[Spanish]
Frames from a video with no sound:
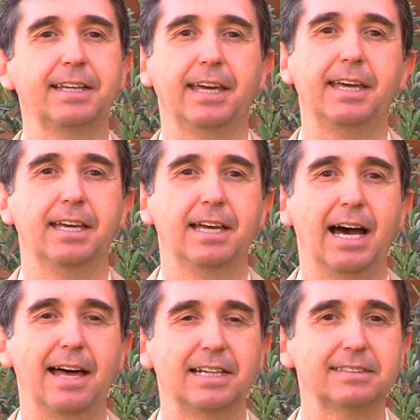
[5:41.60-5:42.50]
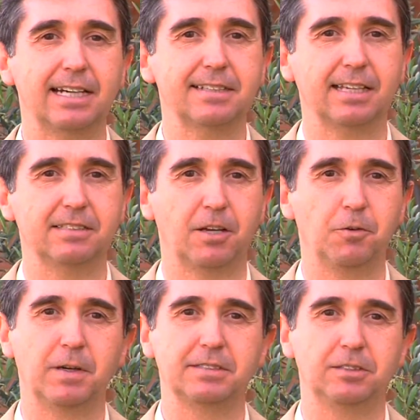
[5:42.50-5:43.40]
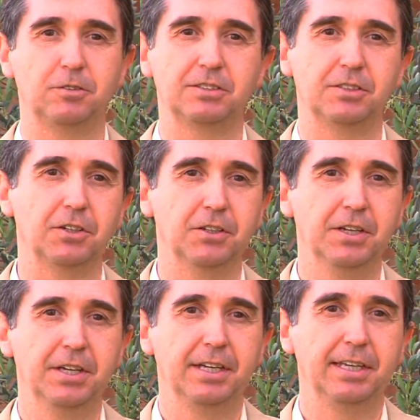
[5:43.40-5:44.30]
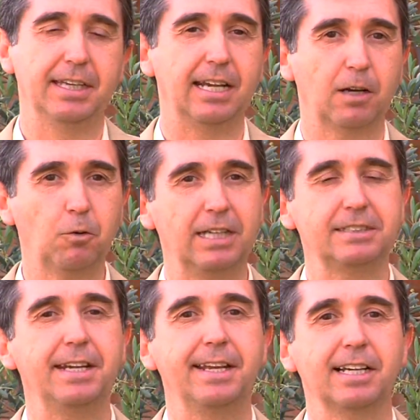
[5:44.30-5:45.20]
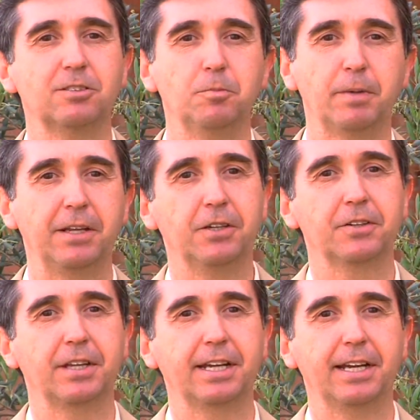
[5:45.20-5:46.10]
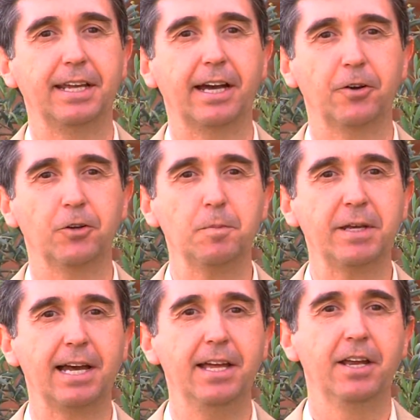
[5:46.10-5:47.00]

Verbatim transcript: que adaptarse a esa nueva situación y en la Escuela Técnica Superior de Ingeniería Agronómica